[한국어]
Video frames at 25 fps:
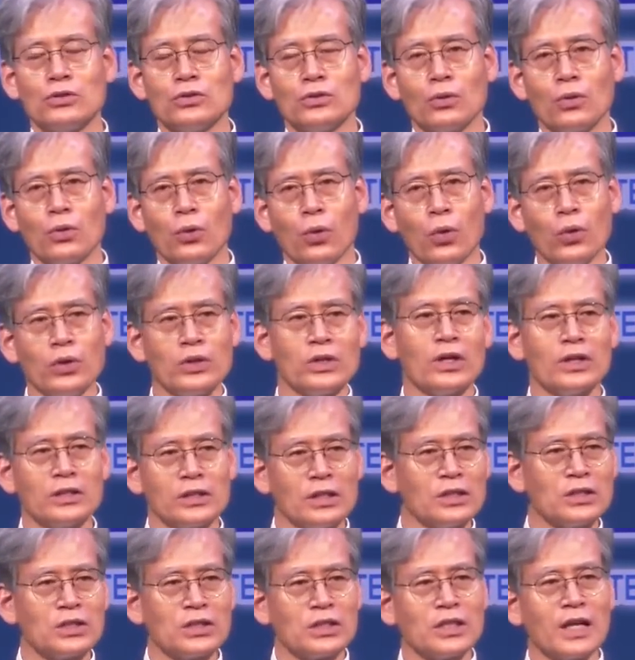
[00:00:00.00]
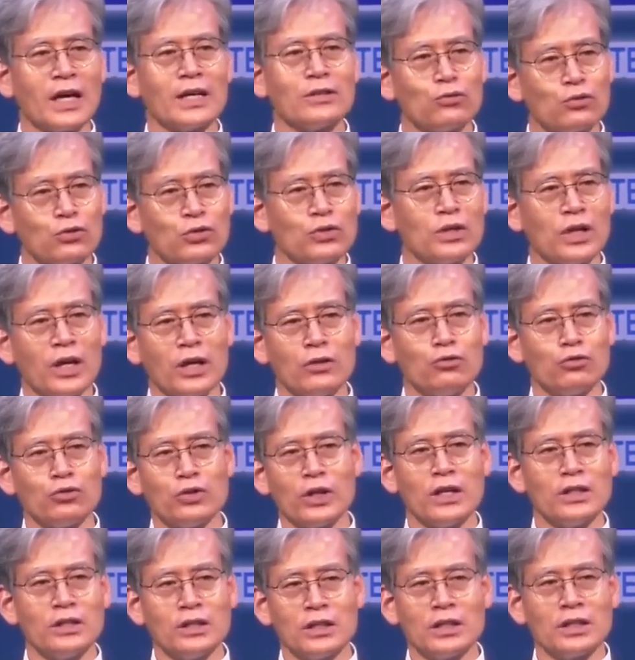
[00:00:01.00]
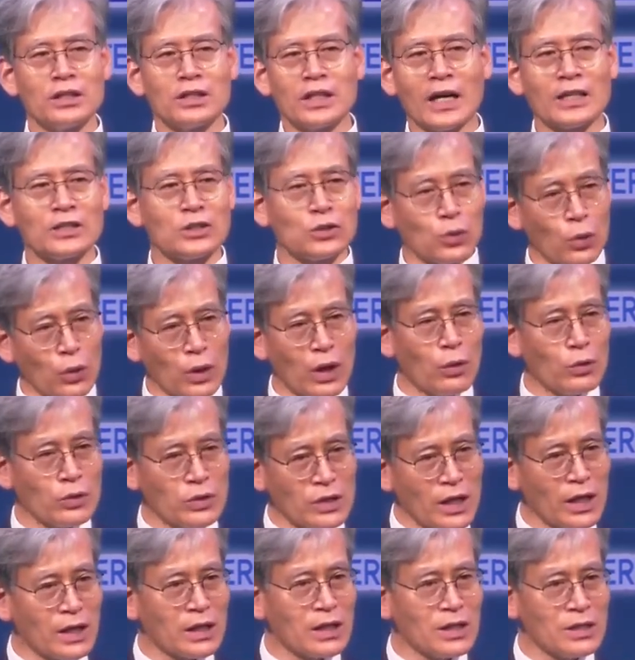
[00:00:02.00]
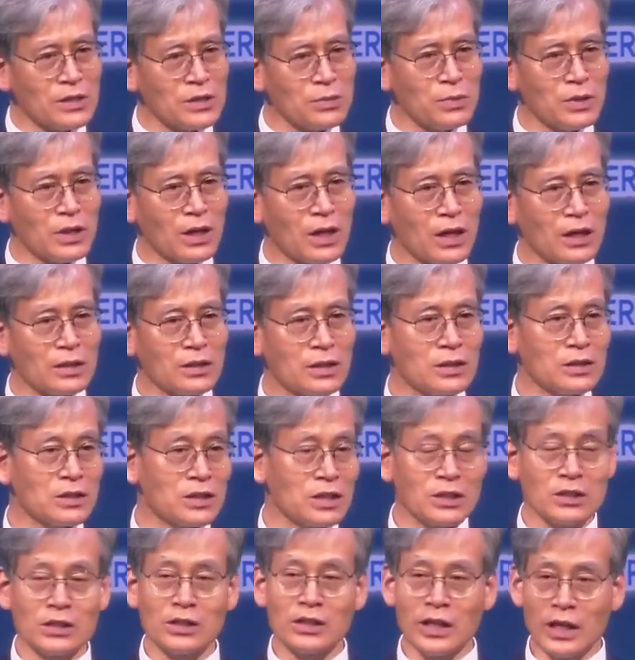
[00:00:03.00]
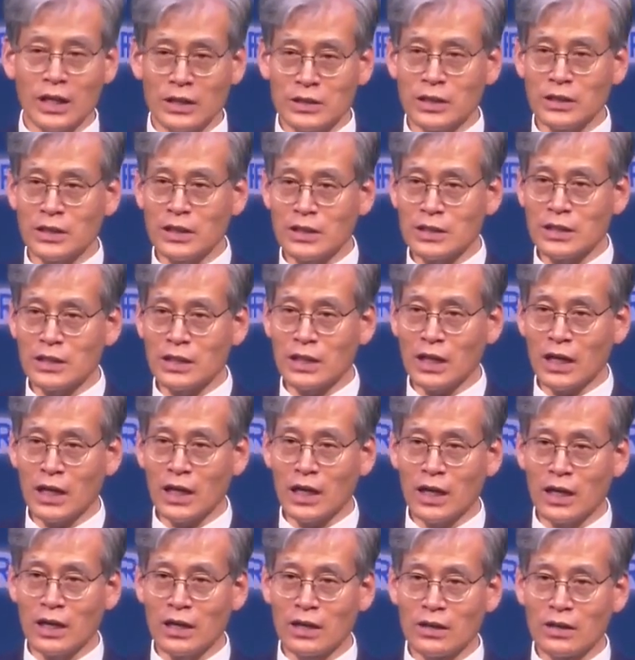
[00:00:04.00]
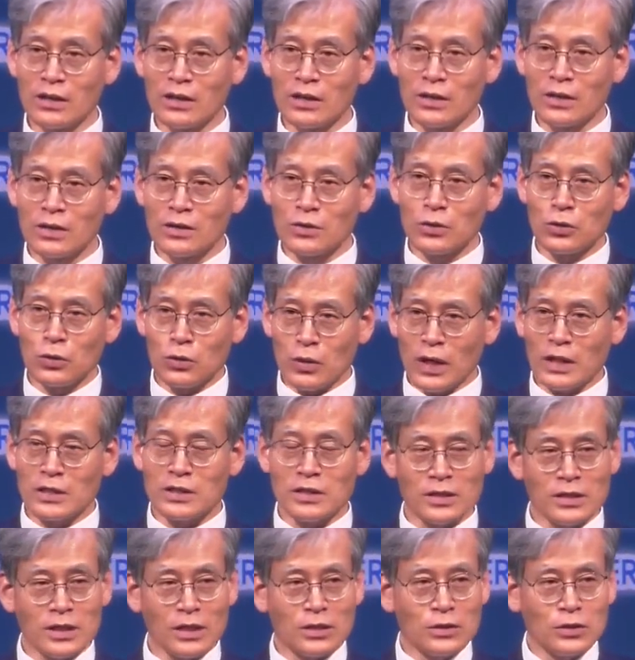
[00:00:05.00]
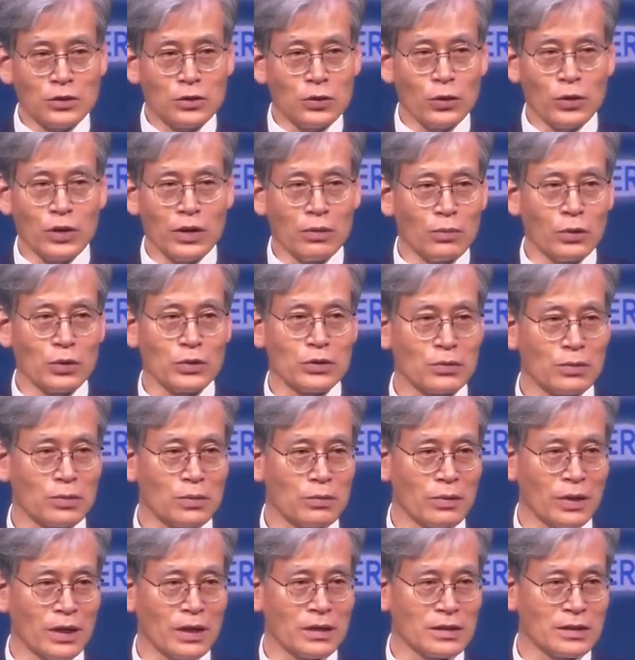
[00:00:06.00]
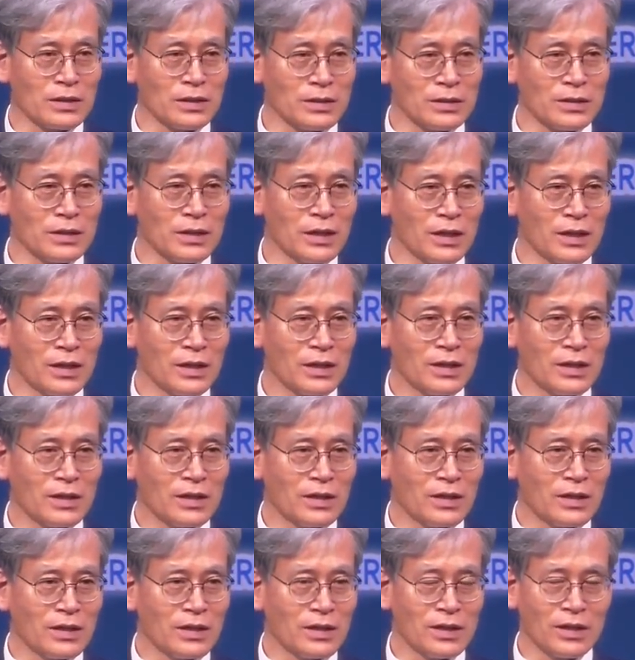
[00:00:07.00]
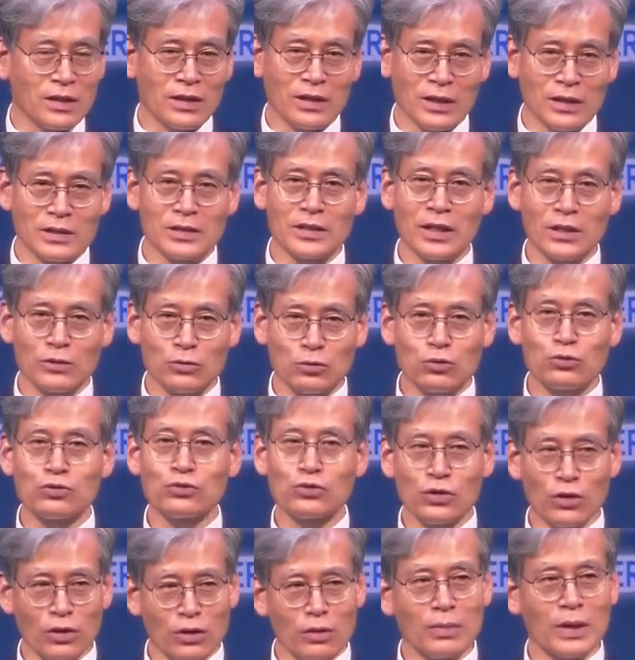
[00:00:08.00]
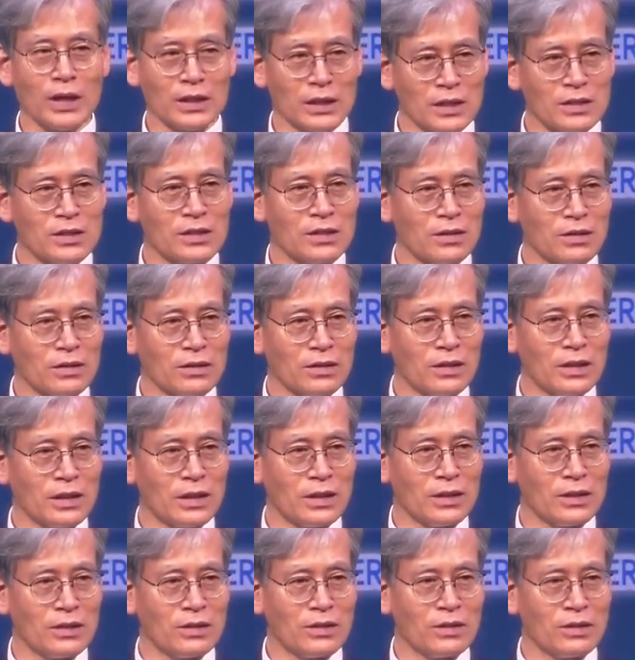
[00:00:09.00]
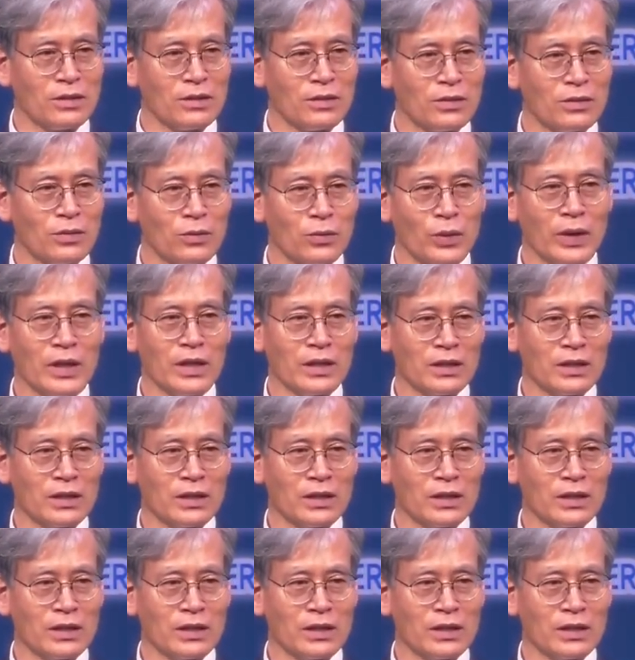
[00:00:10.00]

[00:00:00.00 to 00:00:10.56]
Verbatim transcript: 5년이 지난 뒤에 유대인들이 다시 돌아오지 않겠습니까? 그 칙령이 해제됐으니까 들어왔을 때 그 교회 모습을 보았을 때 예, 굉장한 충격을 받았을 거예요. 왜